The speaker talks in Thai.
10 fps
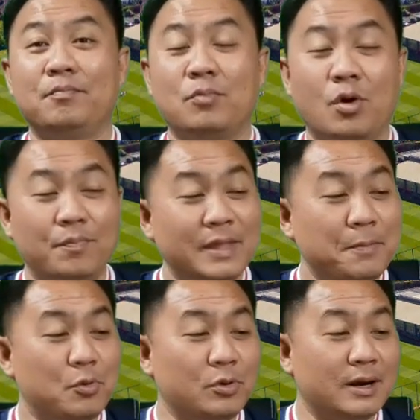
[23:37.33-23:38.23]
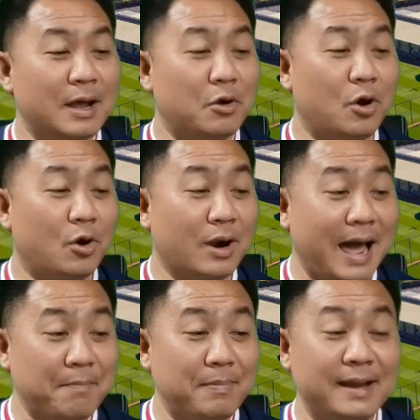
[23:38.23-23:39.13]
ผมได้พูดเรื่องราวของลา
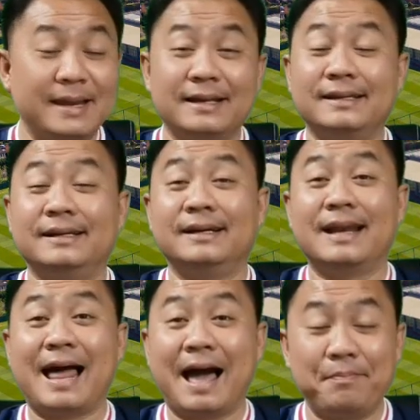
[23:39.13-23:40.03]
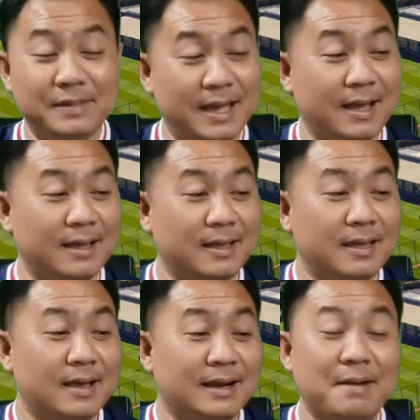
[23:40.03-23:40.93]
ฟไปเนี่ย คือลาฟเนี่ย
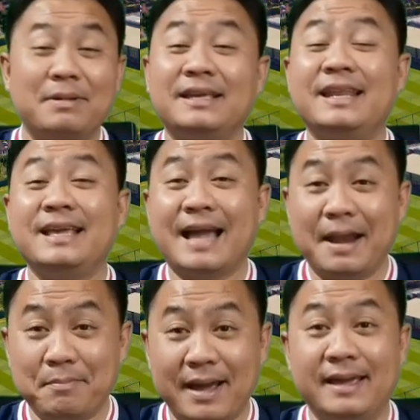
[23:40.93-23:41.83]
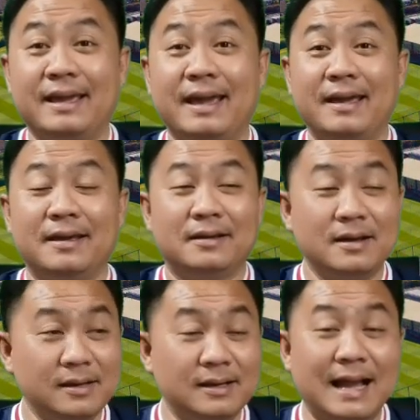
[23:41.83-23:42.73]
กำลังจะได้งานใหม่ไงก็
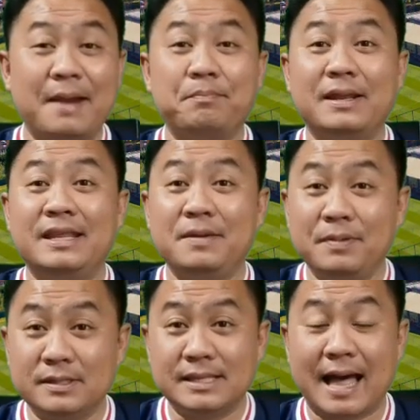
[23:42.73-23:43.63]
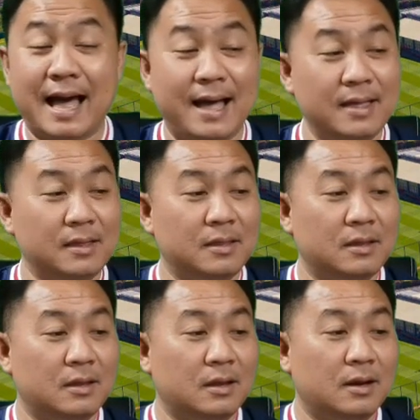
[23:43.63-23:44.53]
คือการเป็นที่ปรึกษา
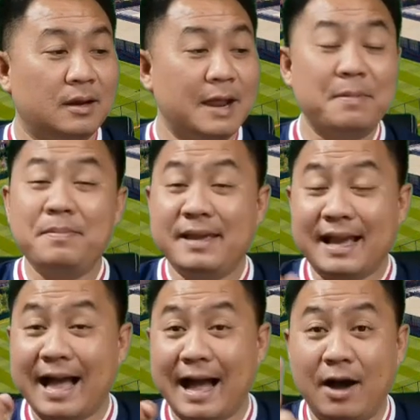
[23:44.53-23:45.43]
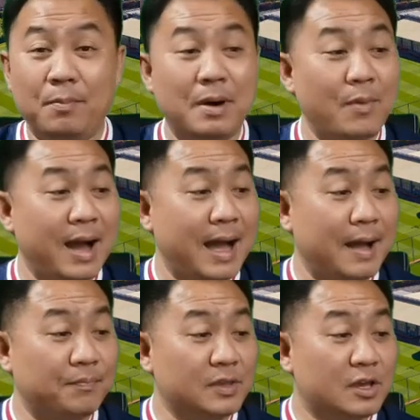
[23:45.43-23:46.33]
และมันมีข่าวมาว่า
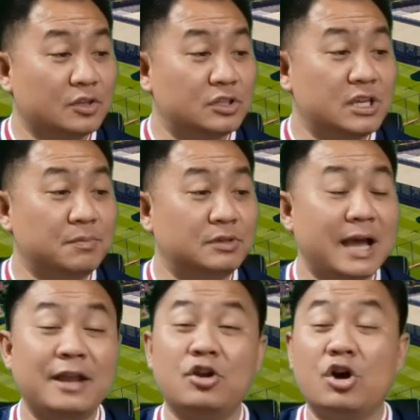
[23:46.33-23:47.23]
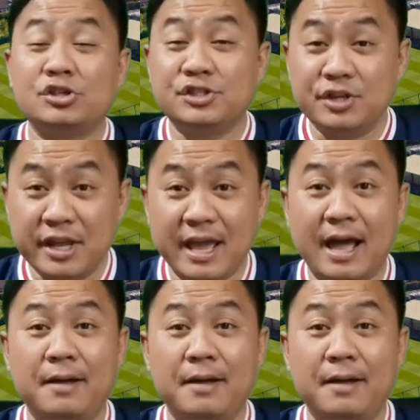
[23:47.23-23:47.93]
ทีมชาติออสเตรีย